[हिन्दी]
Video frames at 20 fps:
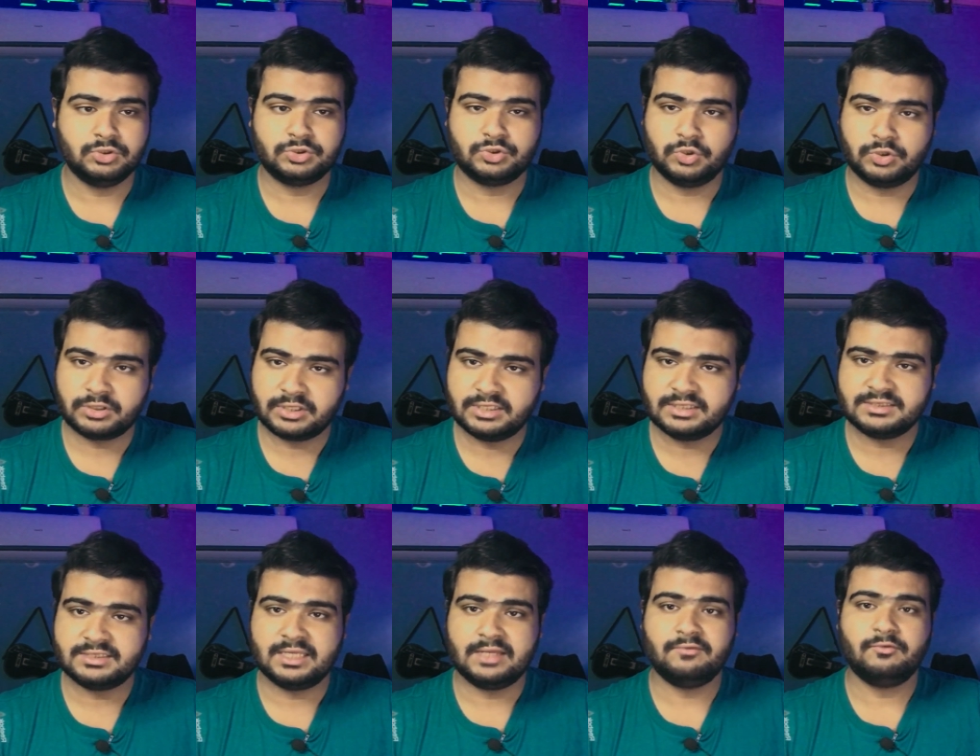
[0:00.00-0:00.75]
जो
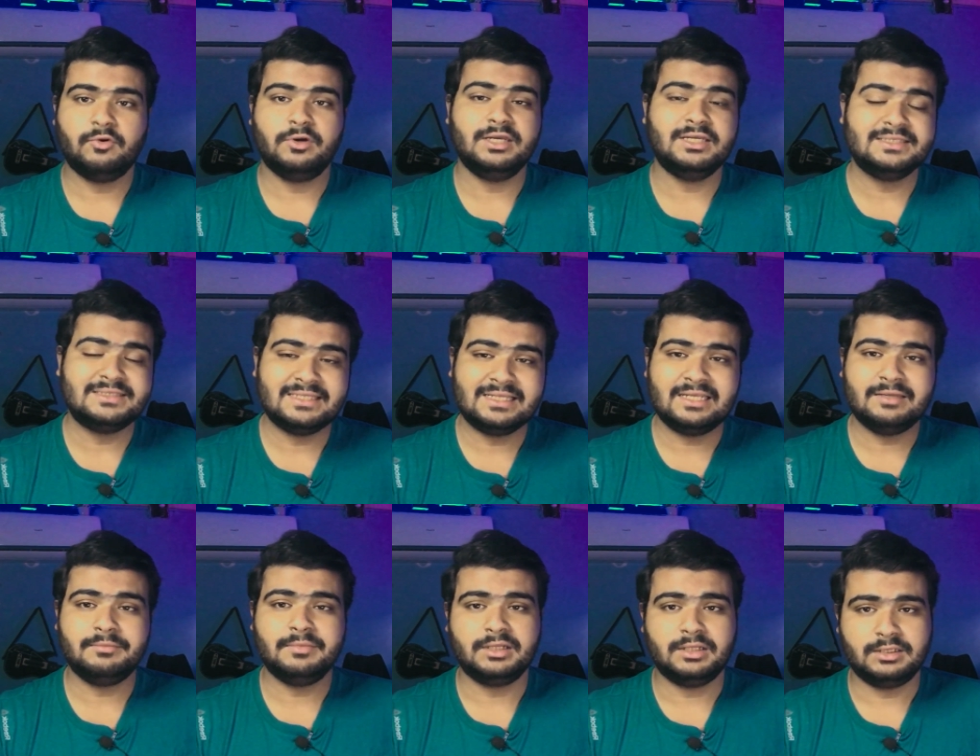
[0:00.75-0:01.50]
शॉर्टकट्स हैं वो
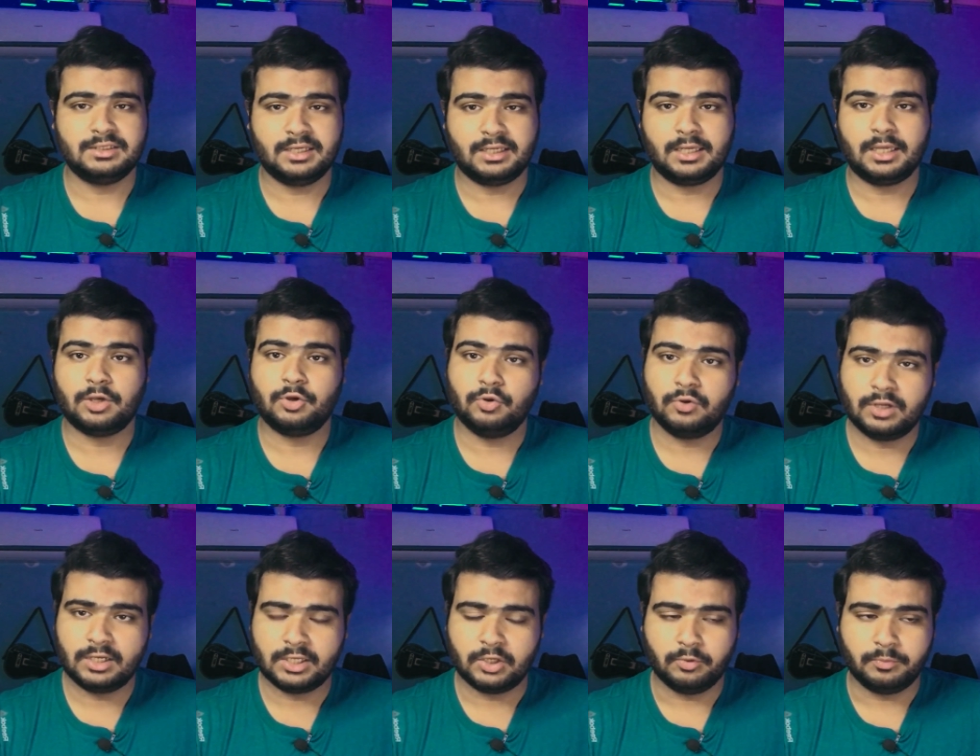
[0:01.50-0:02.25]
ईजिली मिल जाएंगे
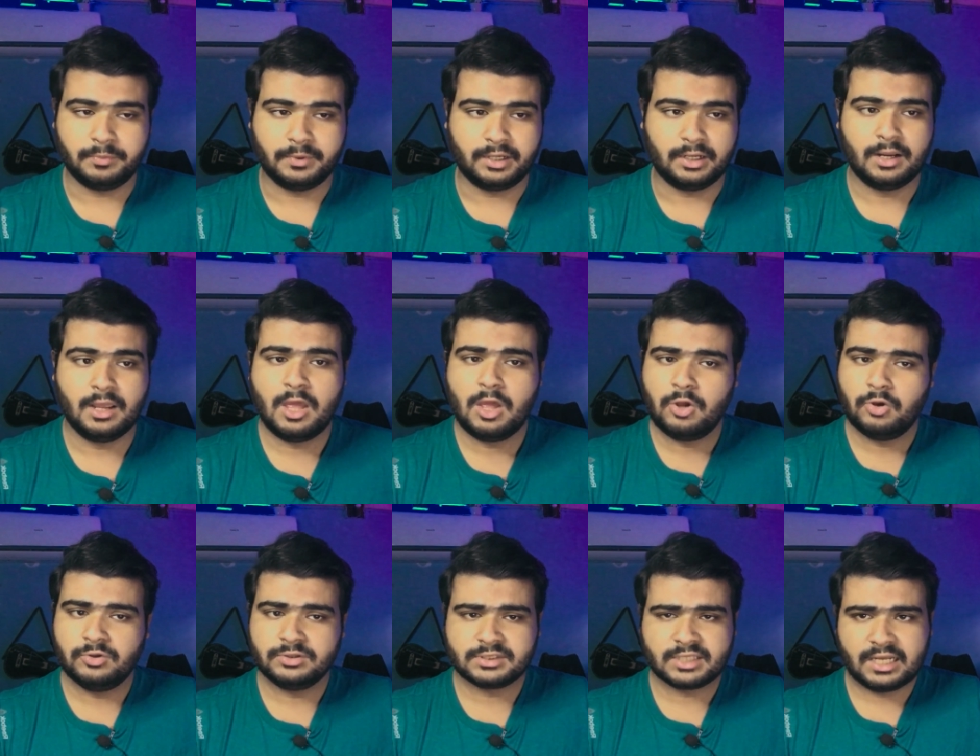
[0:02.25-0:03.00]
गूगल के ऊपर
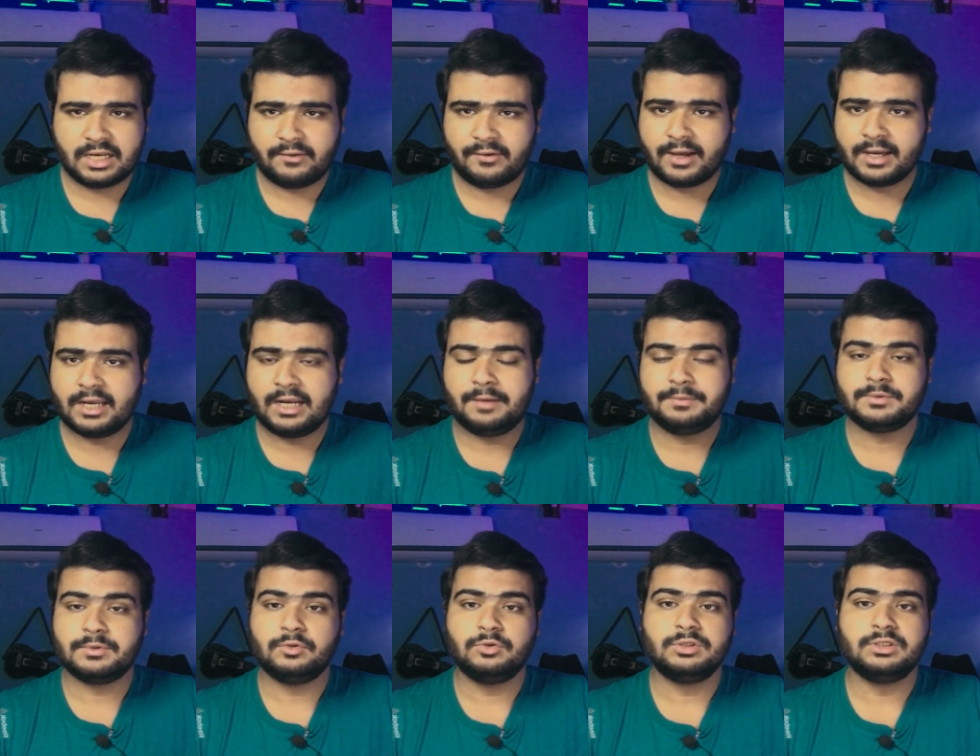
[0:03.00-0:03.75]
उसके अलावा अगर
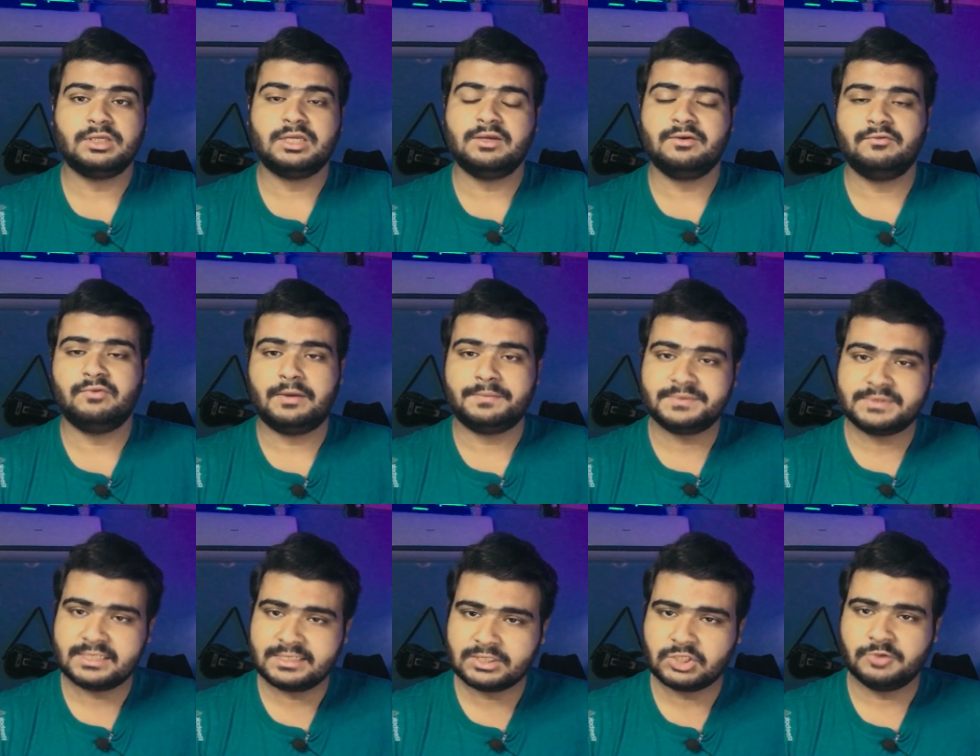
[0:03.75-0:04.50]
आप उनकी
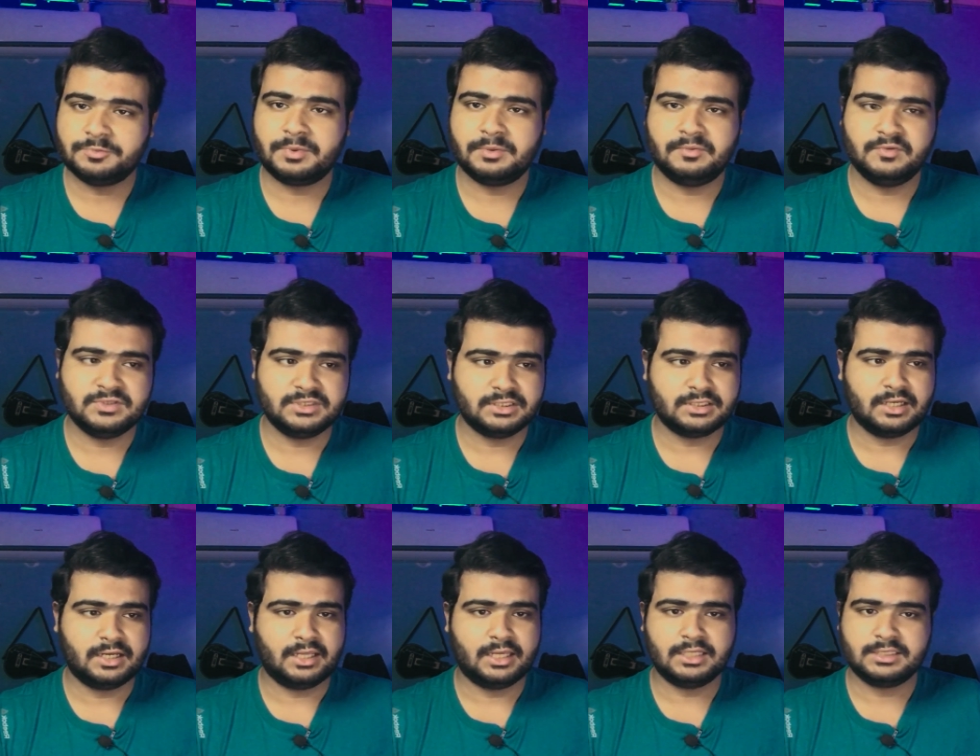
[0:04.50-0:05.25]
वेबसाइट के ऊपर
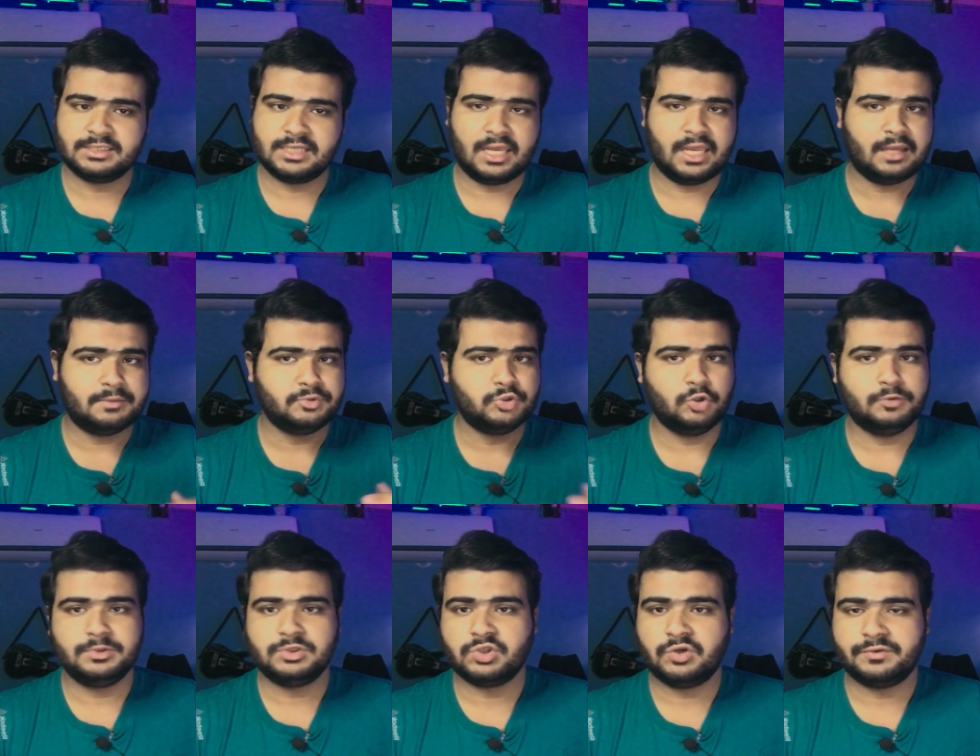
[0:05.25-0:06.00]
विजिट करेंगे चाहे आप
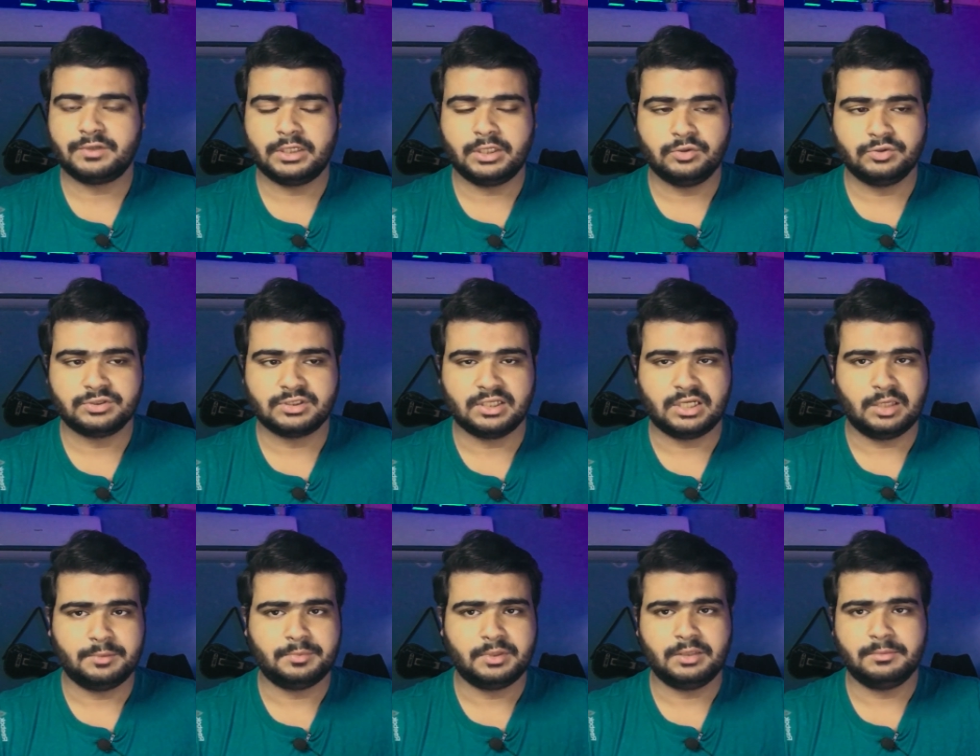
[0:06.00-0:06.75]
जो भी सॉफ्टवेयर यूज़
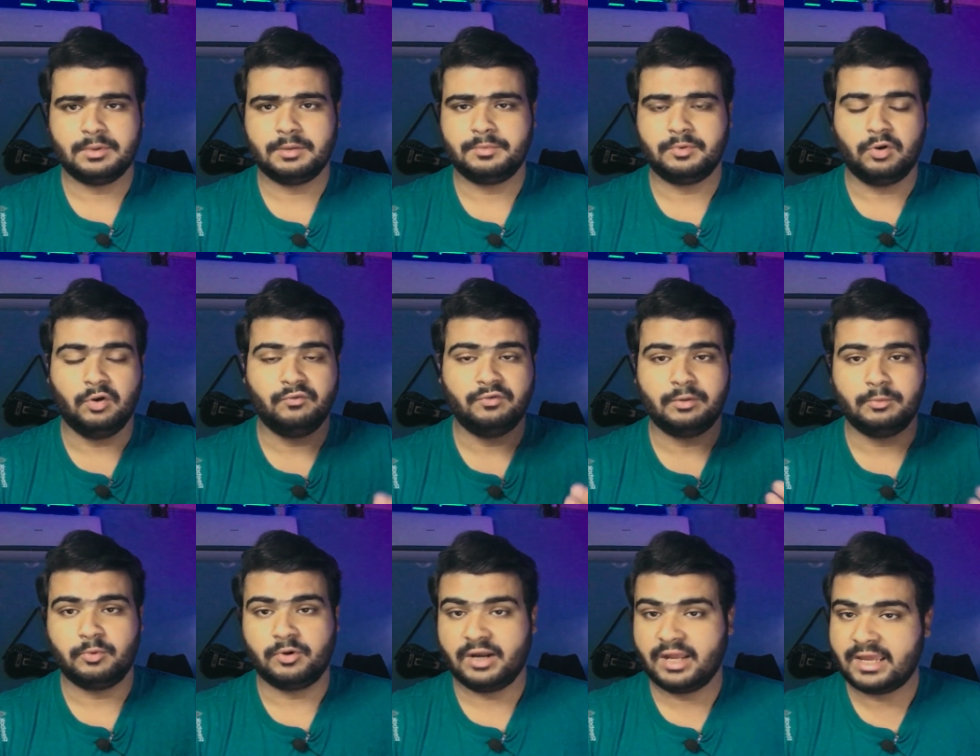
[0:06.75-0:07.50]
करें प्रीमियर प्रो
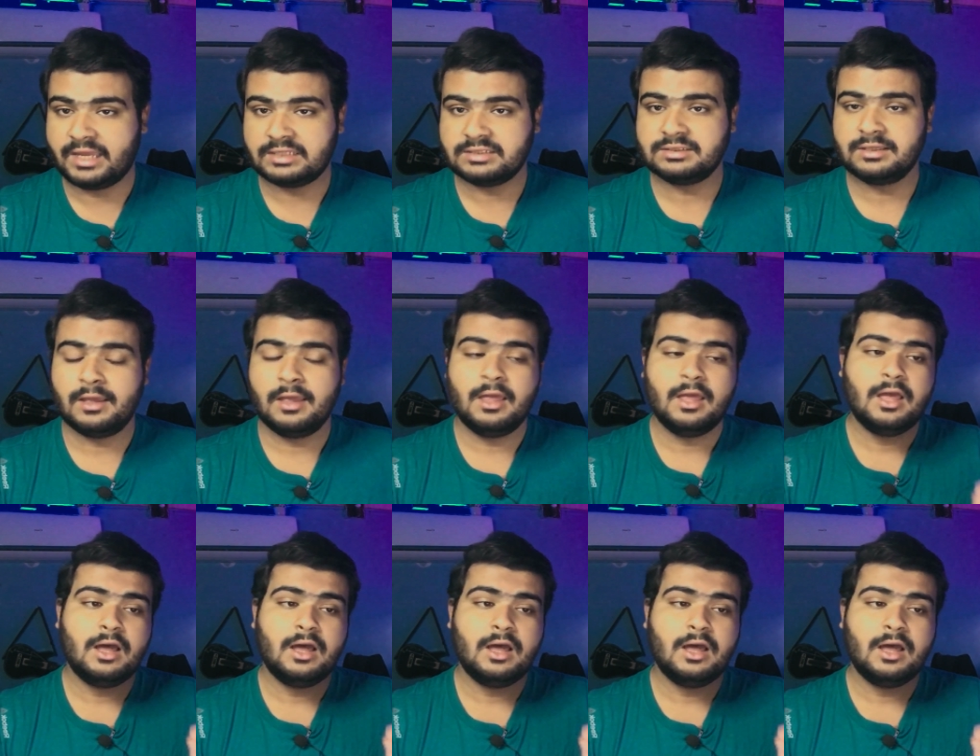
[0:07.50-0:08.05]
फिर मोरा एक्स